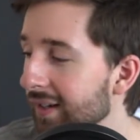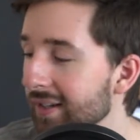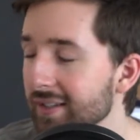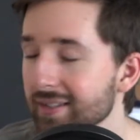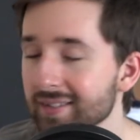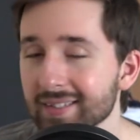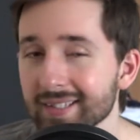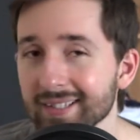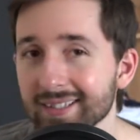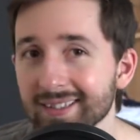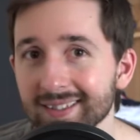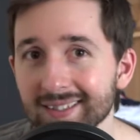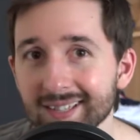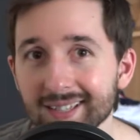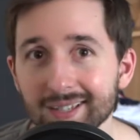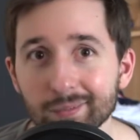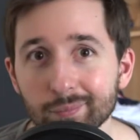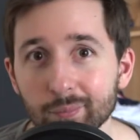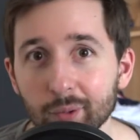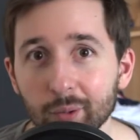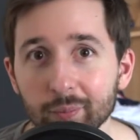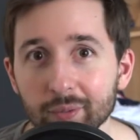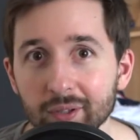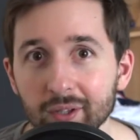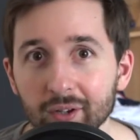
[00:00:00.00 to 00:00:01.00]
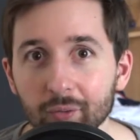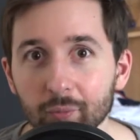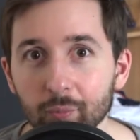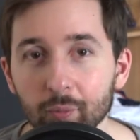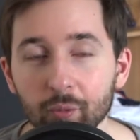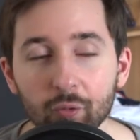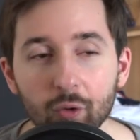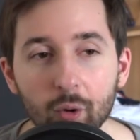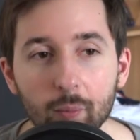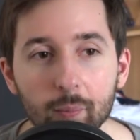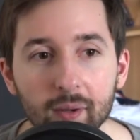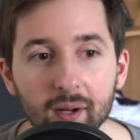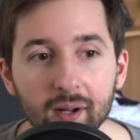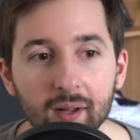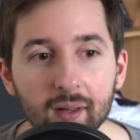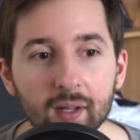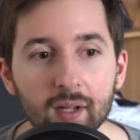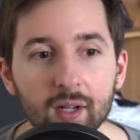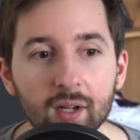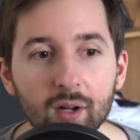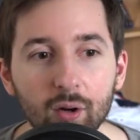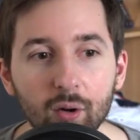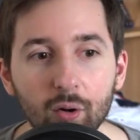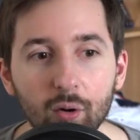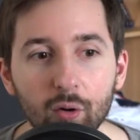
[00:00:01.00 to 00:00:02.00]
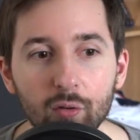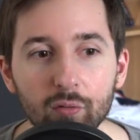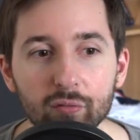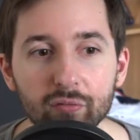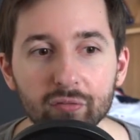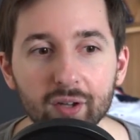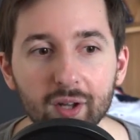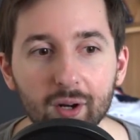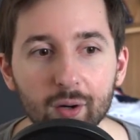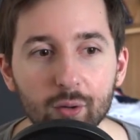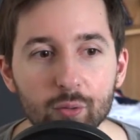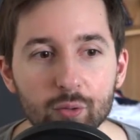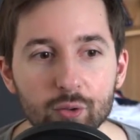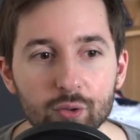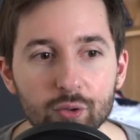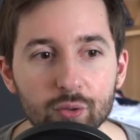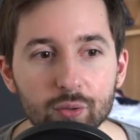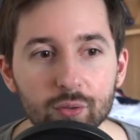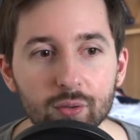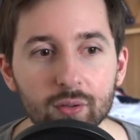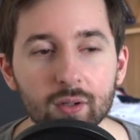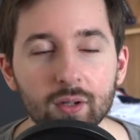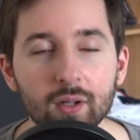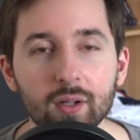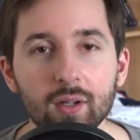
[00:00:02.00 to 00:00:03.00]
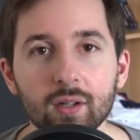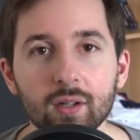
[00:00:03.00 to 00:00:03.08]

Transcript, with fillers: C'est tellement bien, je me vois pas refaire le jeu